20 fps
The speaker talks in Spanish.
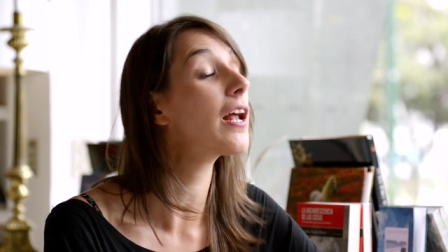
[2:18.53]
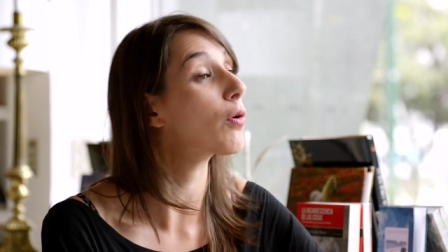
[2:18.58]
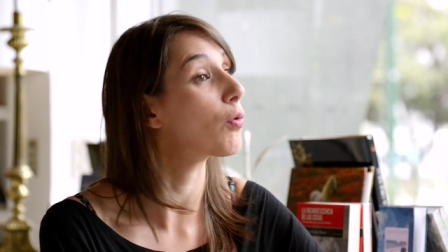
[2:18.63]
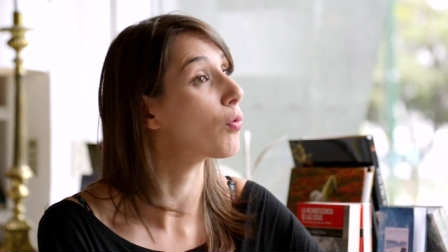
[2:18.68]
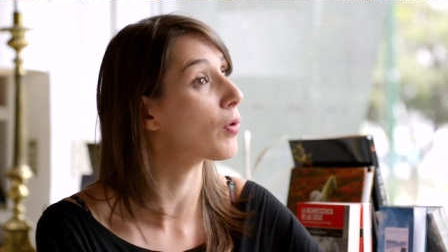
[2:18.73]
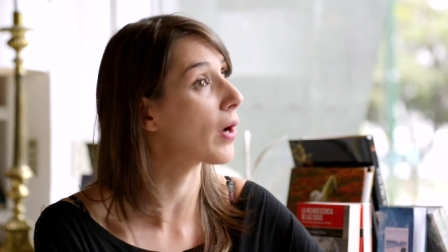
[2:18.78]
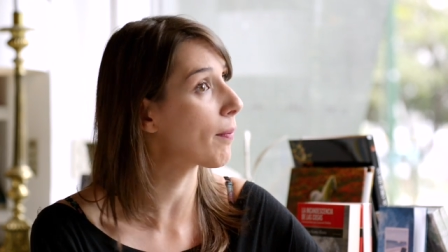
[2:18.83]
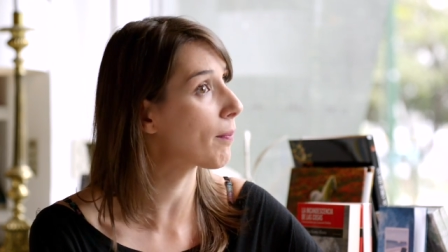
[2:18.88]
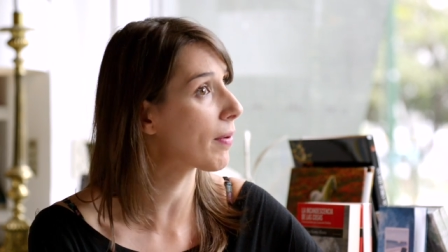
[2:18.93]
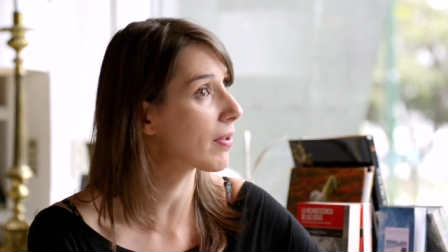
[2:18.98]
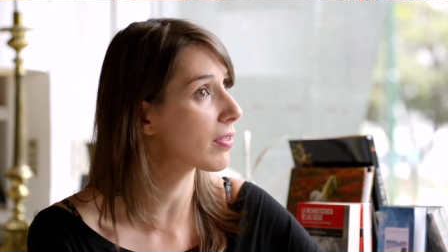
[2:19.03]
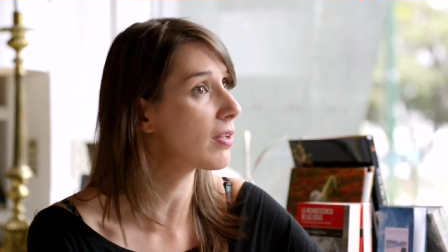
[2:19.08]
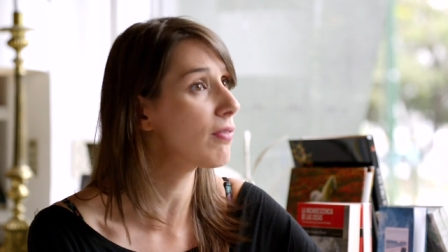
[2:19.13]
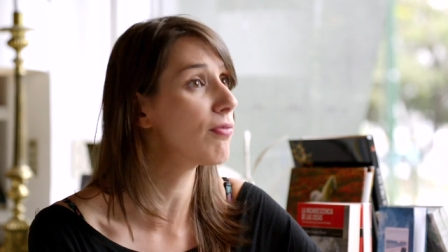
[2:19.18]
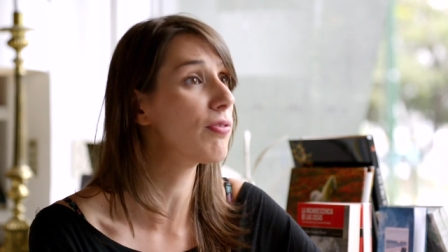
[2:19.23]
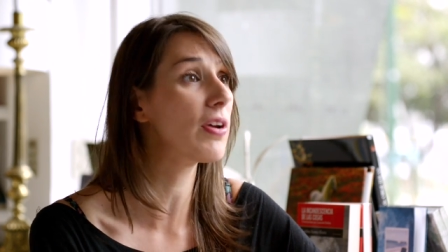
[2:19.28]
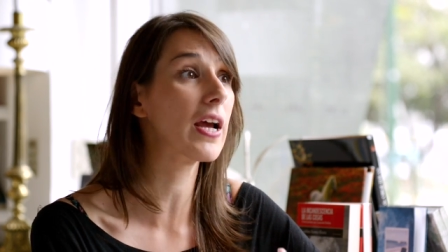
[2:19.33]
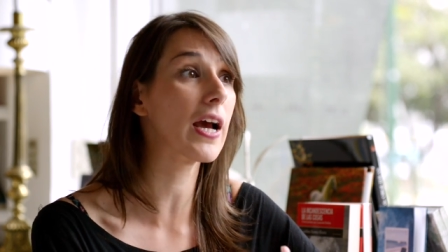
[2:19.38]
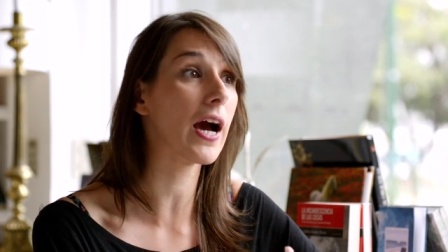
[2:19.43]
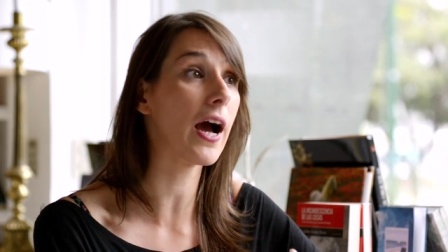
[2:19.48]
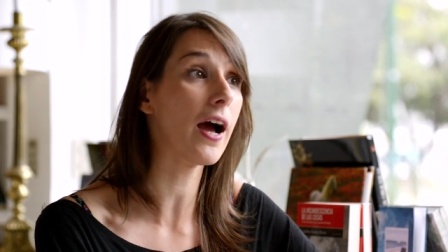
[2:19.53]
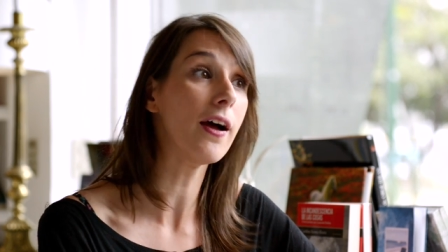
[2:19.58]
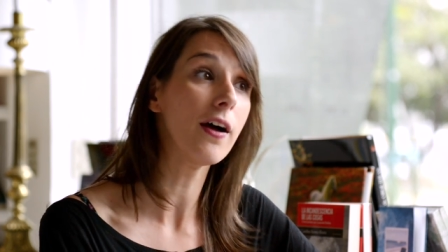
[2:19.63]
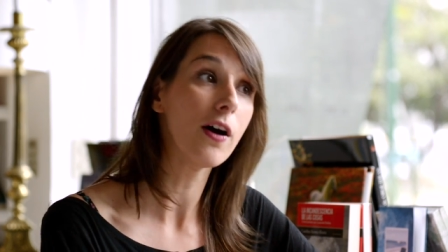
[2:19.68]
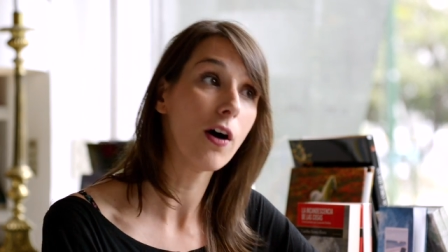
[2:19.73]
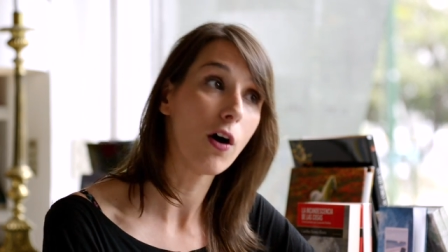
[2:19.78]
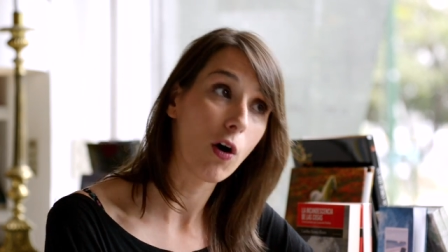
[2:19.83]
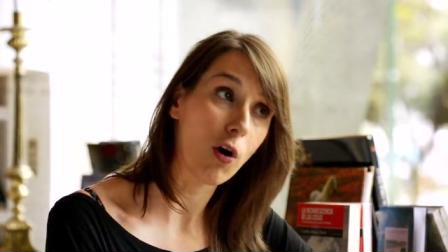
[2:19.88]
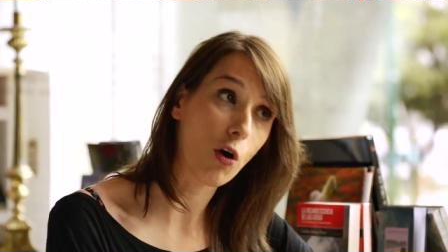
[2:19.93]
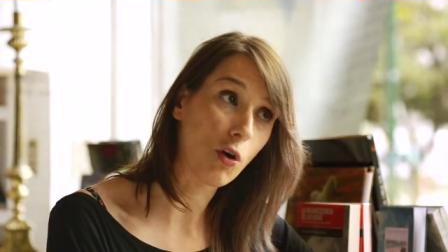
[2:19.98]
algunas pacíficas,
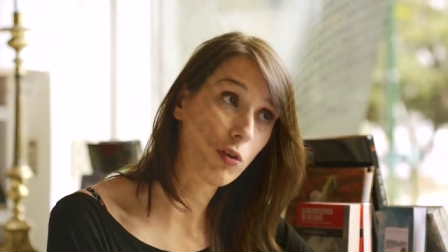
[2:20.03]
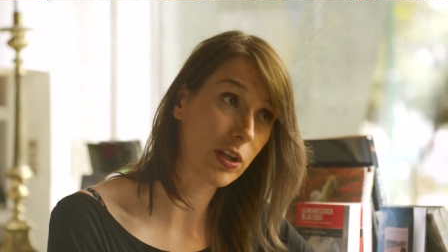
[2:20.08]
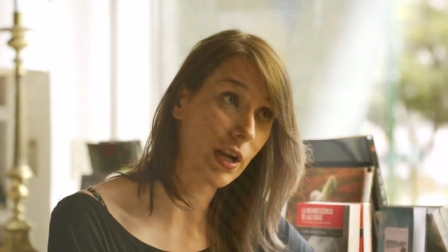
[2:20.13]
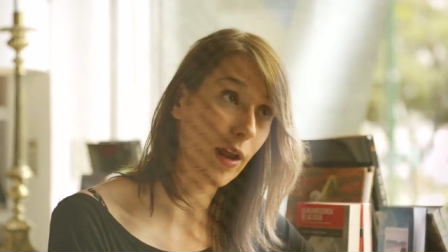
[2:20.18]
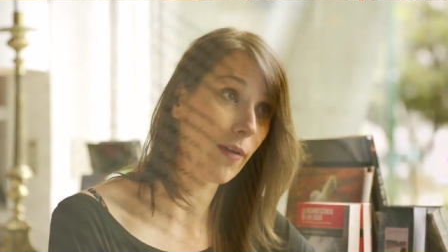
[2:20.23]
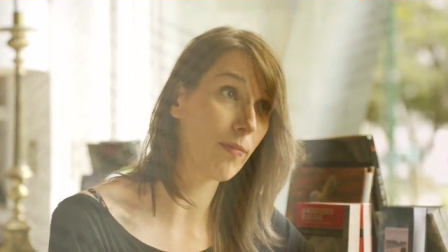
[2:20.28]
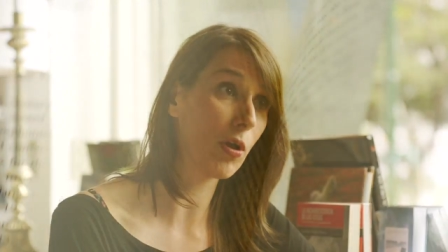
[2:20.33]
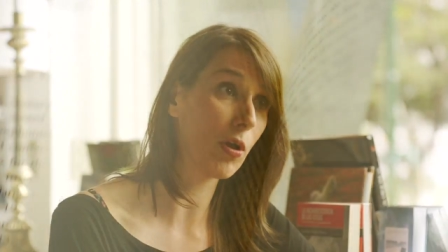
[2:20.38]
otras